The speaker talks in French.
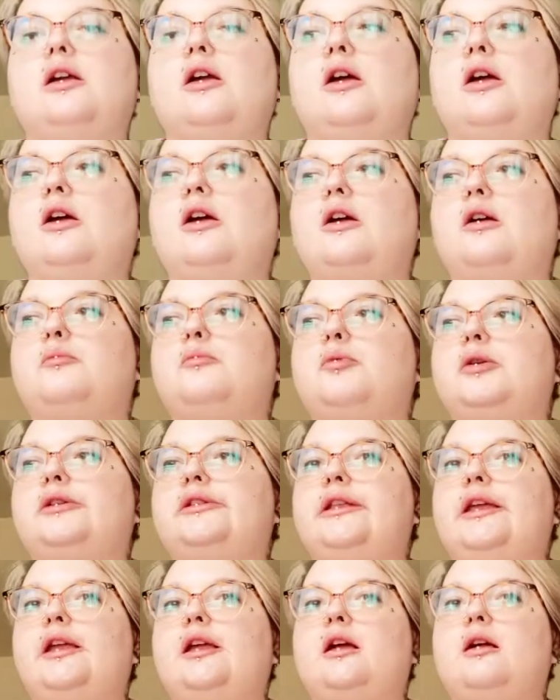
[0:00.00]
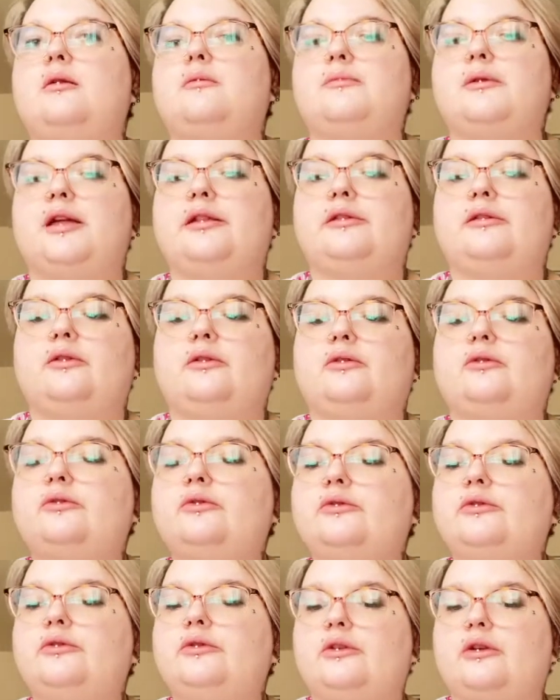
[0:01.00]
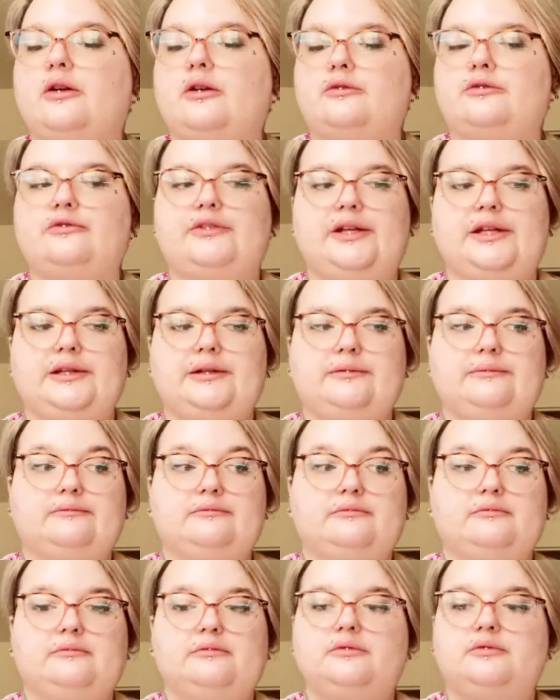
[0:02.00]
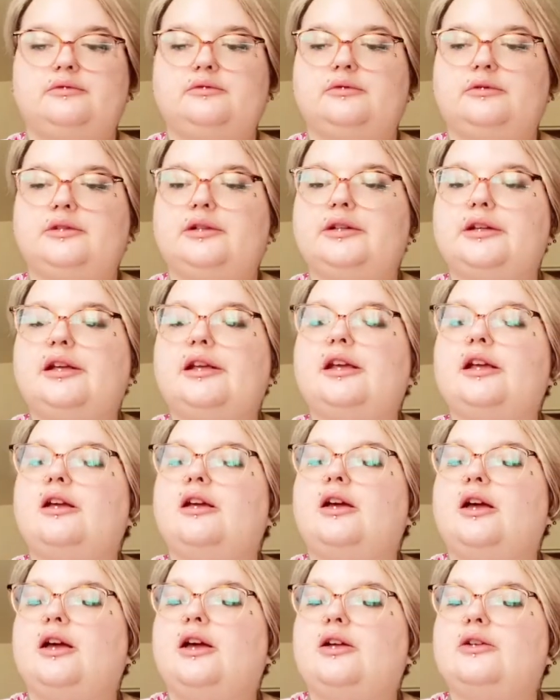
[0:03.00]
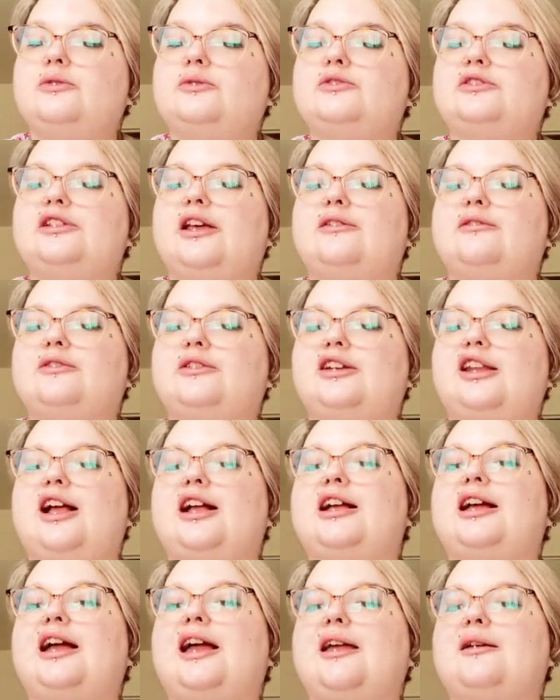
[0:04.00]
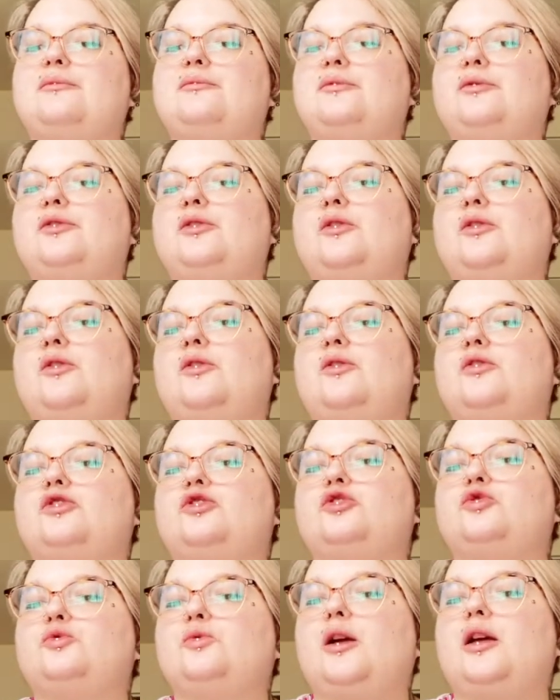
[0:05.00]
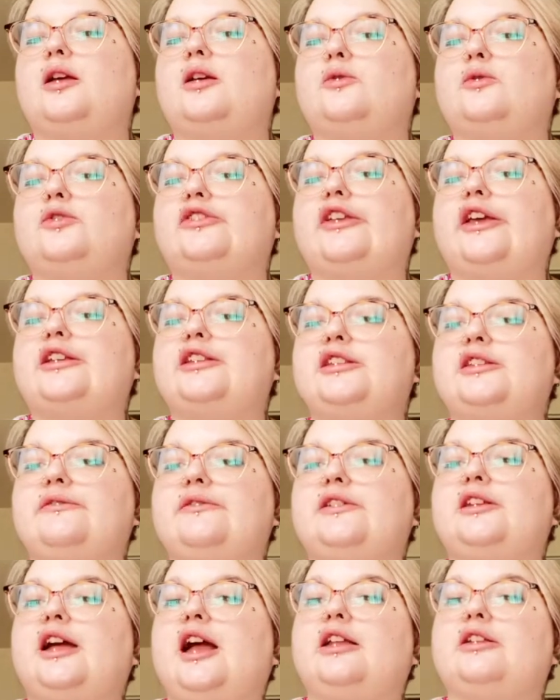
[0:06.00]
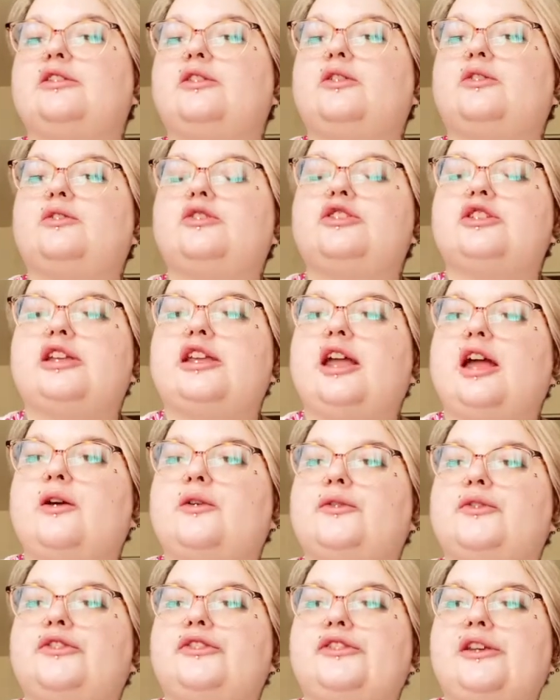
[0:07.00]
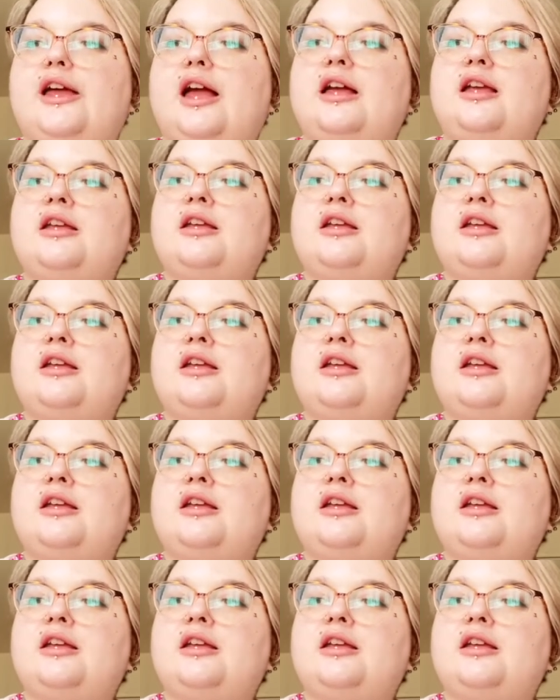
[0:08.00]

euh, beauté en mettent toutes en fait. Donc, euh, nous avons la crème d'eau soin aux actifs hydratants de chez Garancia